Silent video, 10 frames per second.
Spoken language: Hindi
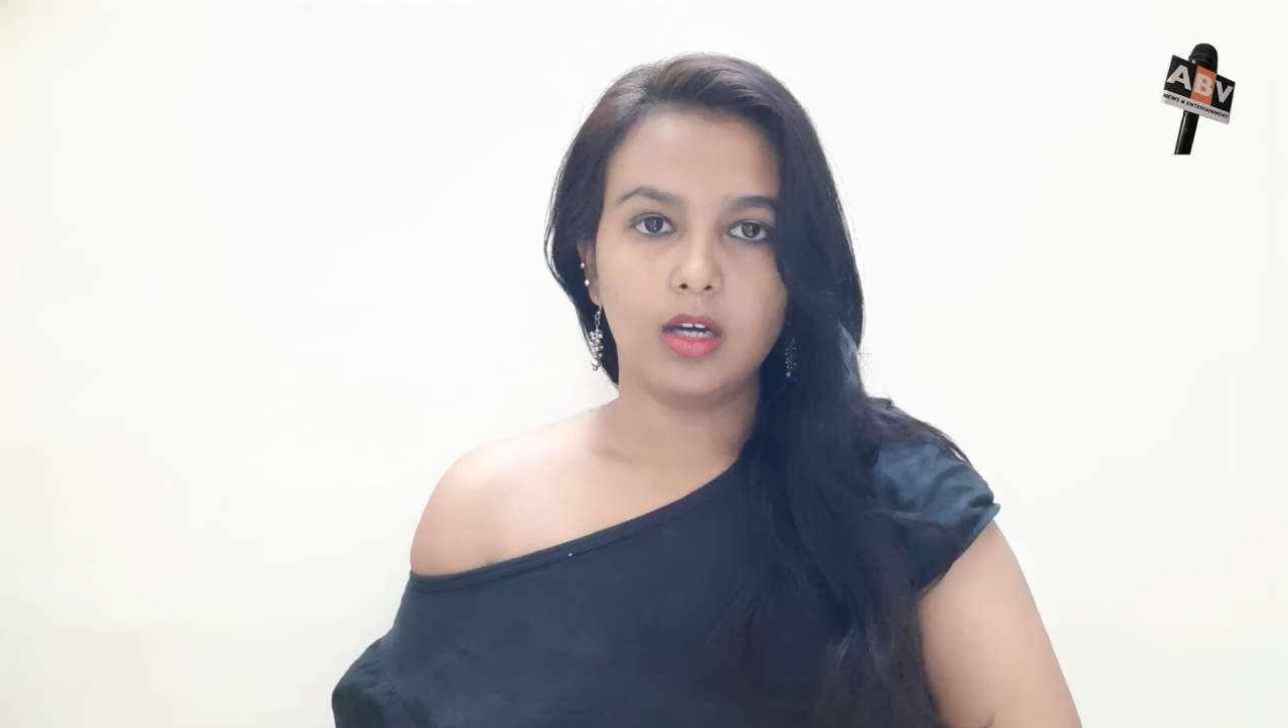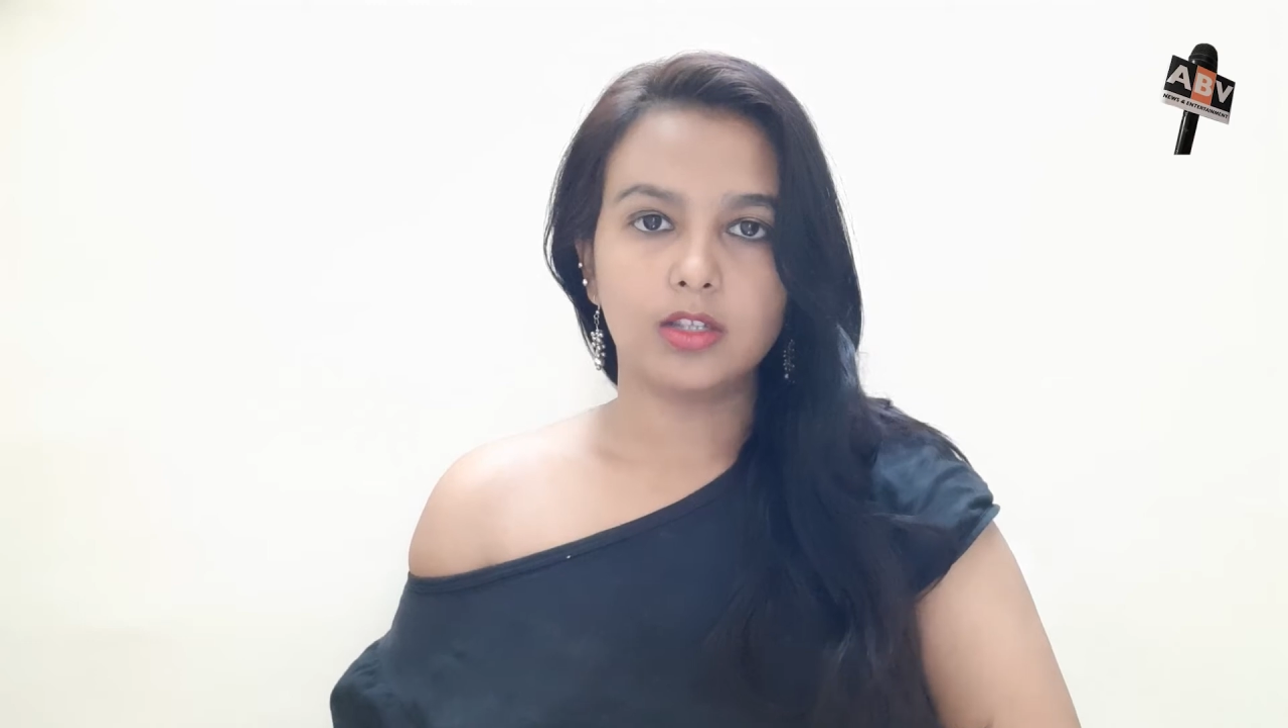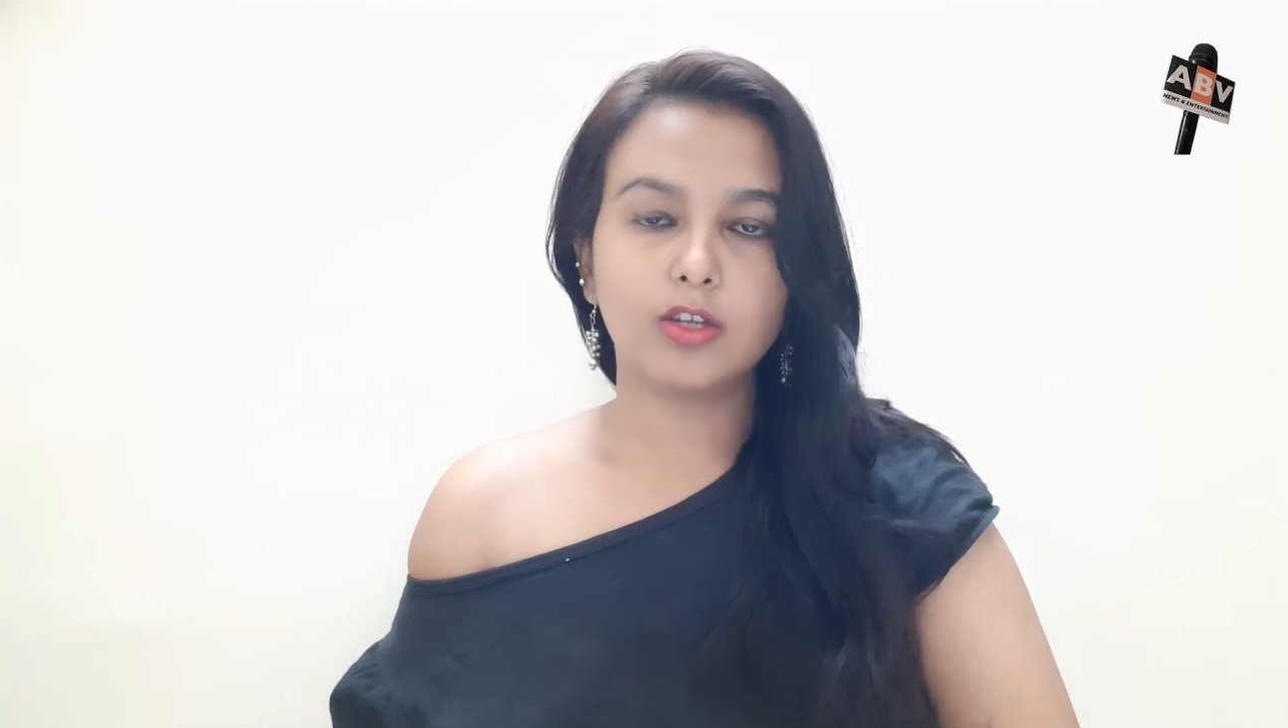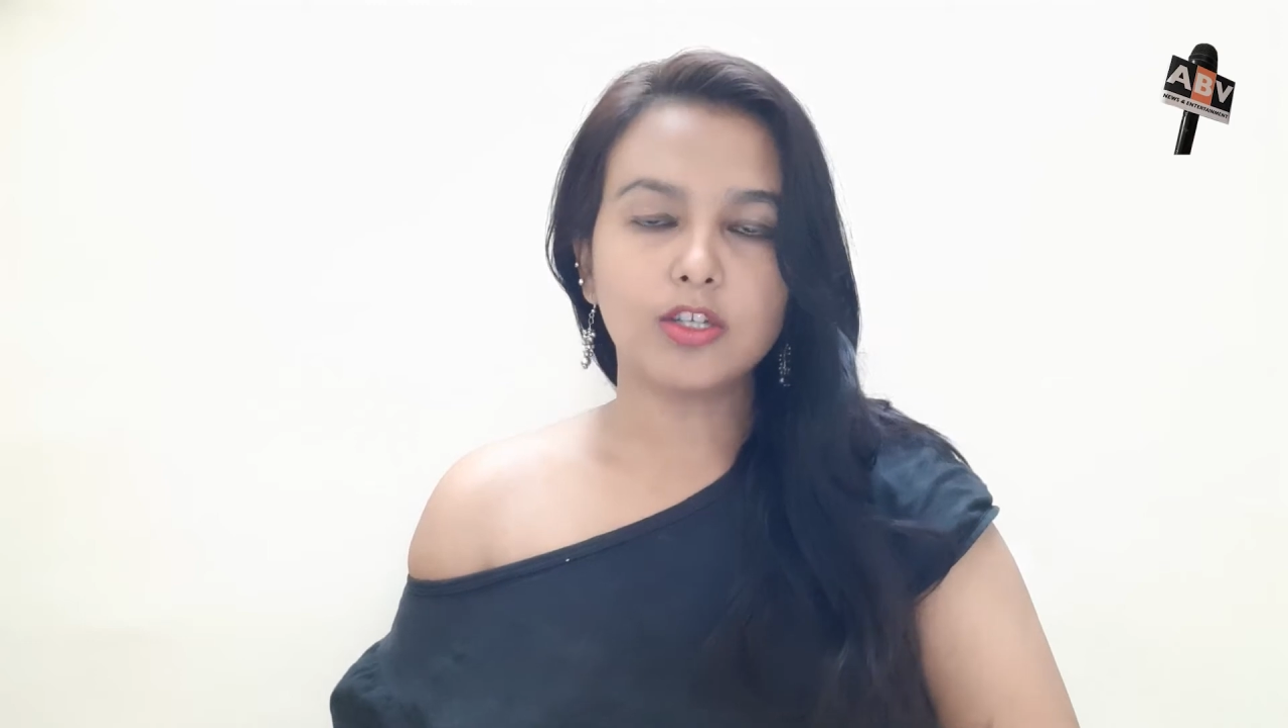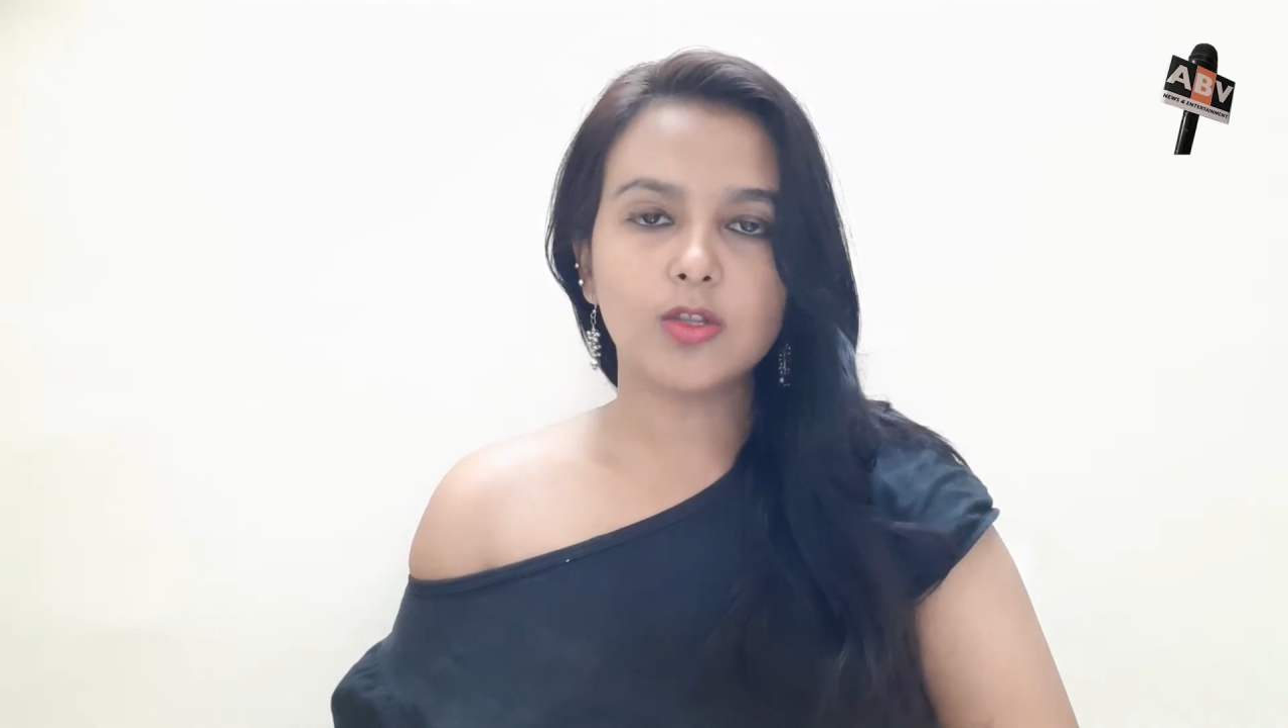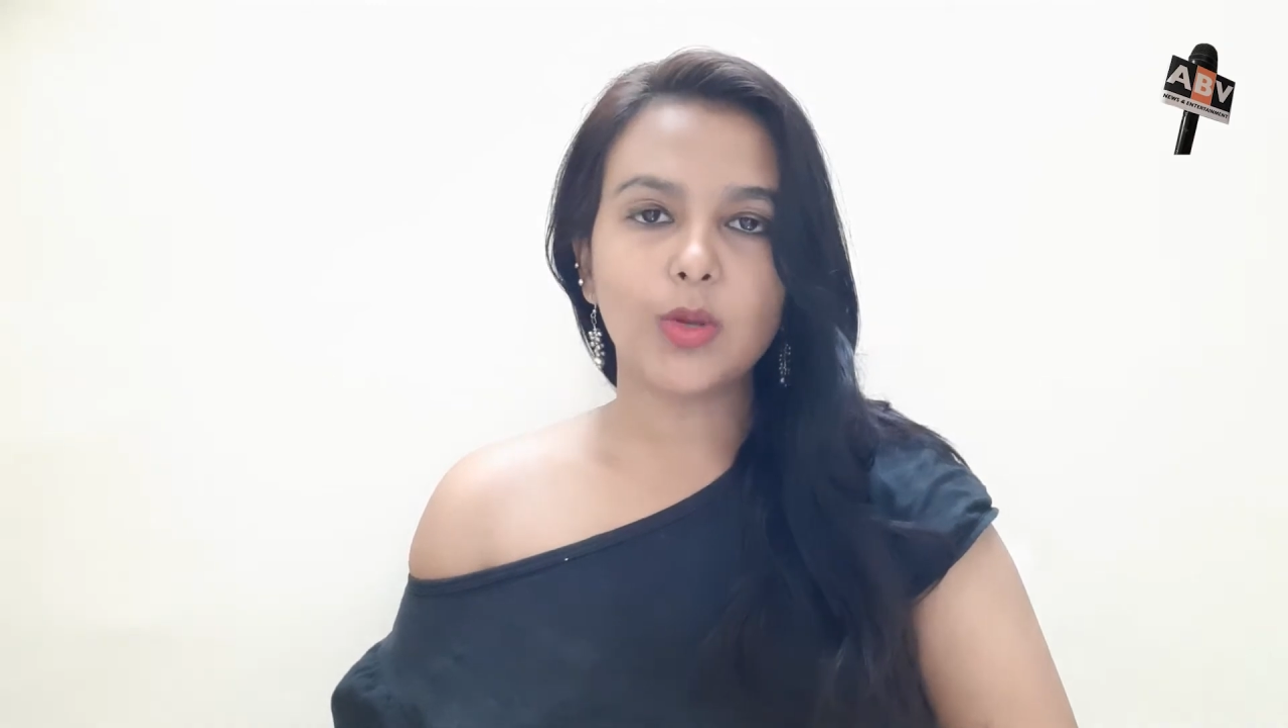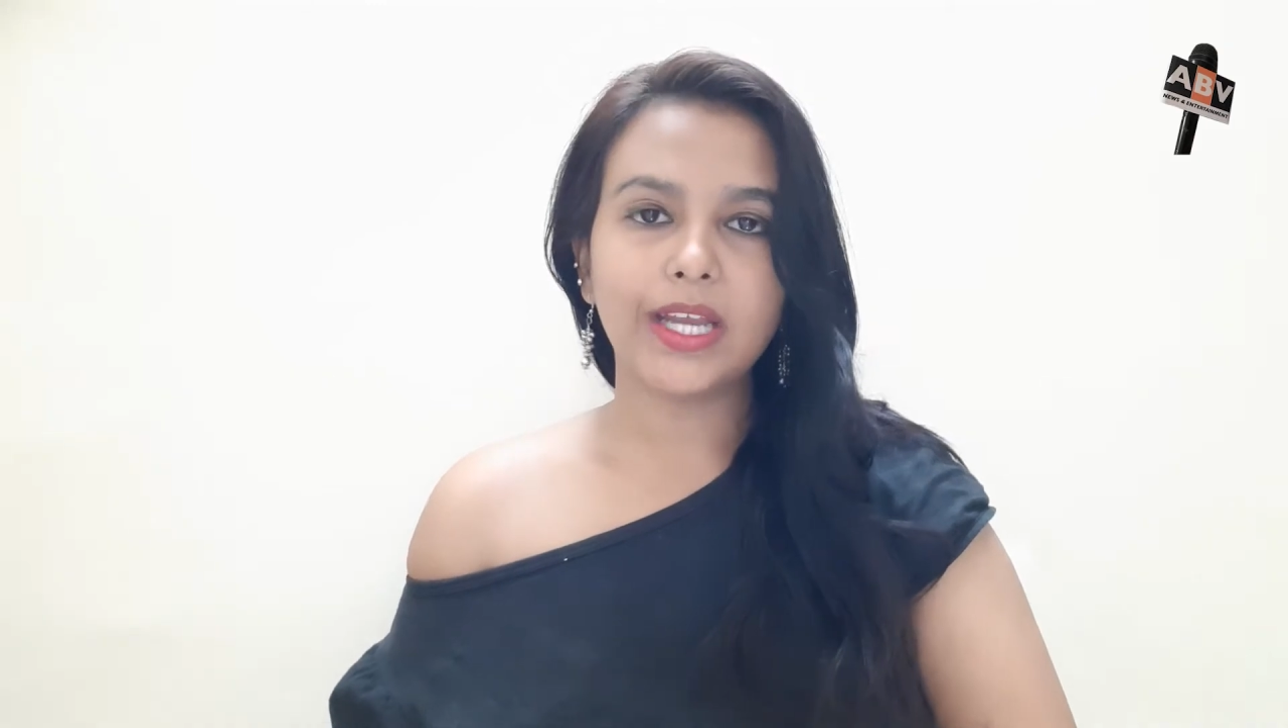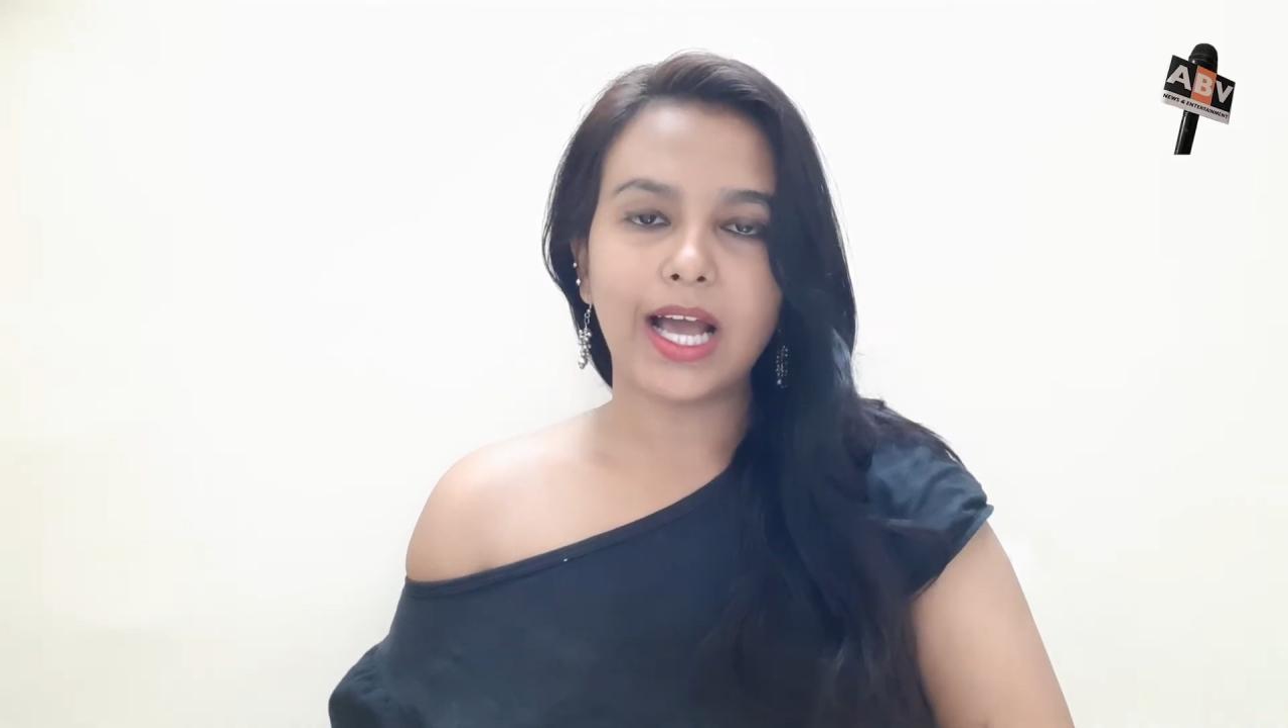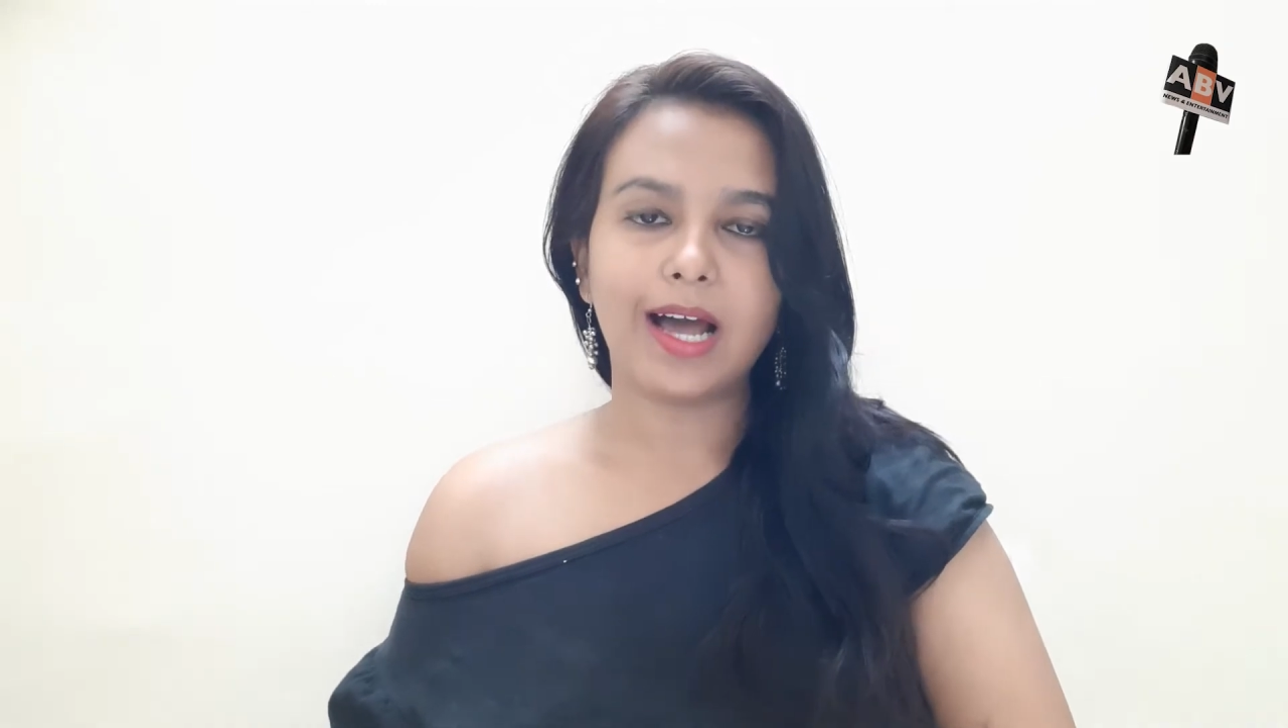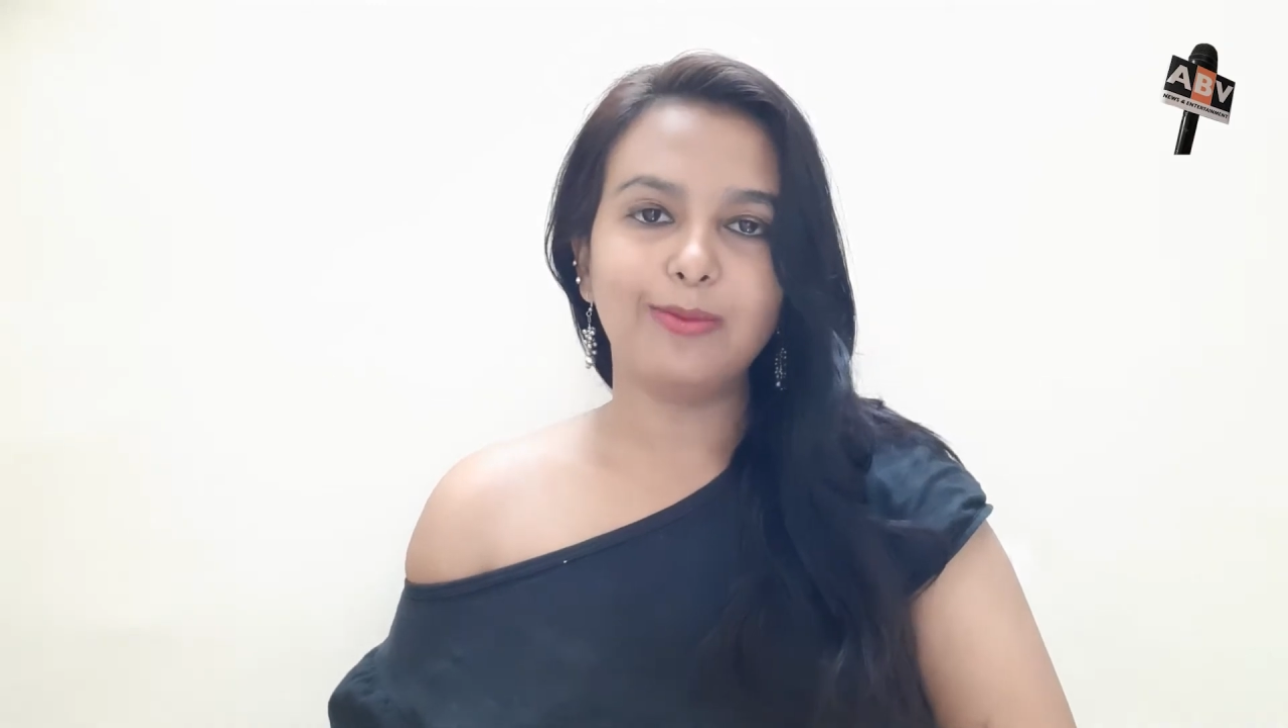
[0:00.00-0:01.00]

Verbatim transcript: दोस्तों क्या